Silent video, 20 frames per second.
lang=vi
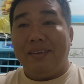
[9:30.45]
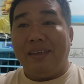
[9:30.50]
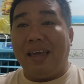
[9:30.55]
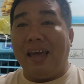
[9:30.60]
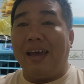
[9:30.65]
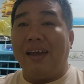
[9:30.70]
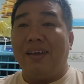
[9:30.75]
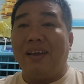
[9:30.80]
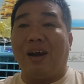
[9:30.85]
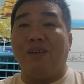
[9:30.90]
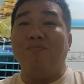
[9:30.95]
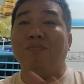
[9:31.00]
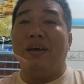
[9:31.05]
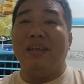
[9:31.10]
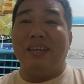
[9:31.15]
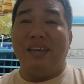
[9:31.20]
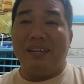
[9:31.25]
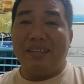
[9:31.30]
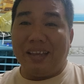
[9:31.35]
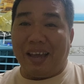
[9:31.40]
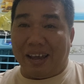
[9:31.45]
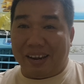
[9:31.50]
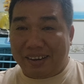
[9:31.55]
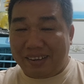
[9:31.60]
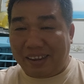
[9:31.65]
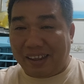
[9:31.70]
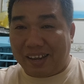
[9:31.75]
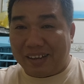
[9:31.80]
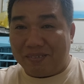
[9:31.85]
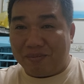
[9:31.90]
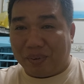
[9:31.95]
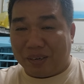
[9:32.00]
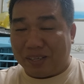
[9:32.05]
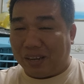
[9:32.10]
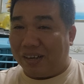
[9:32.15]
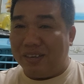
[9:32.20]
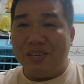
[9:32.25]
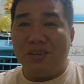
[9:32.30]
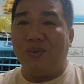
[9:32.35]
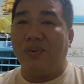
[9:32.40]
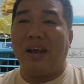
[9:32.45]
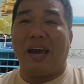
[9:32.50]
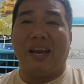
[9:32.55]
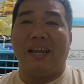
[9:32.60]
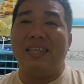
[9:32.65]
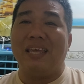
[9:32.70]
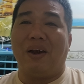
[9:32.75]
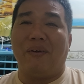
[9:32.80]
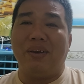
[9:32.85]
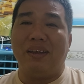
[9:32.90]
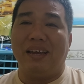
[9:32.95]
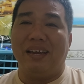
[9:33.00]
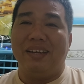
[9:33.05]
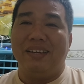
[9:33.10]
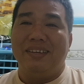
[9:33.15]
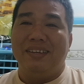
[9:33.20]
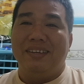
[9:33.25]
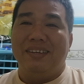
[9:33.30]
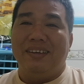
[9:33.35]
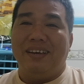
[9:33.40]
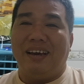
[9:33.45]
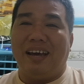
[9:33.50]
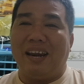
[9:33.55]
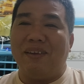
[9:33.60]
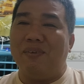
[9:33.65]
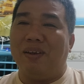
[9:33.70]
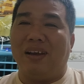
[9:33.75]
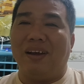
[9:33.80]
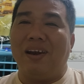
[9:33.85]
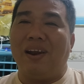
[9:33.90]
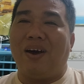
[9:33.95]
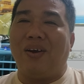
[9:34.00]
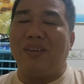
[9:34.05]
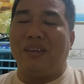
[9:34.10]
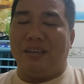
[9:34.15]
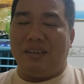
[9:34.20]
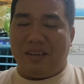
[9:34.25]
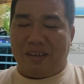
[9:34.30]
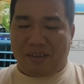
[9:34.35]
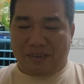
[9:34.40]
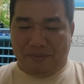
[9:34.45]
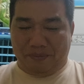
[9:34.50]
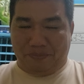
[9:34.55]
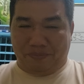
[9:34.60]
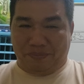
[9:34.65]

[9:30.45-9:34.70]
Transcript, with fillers: nha không bị gì hết trơn đó nha mình tự nhiên con gà nó giỏi à anh em đừng có lo chuyện đó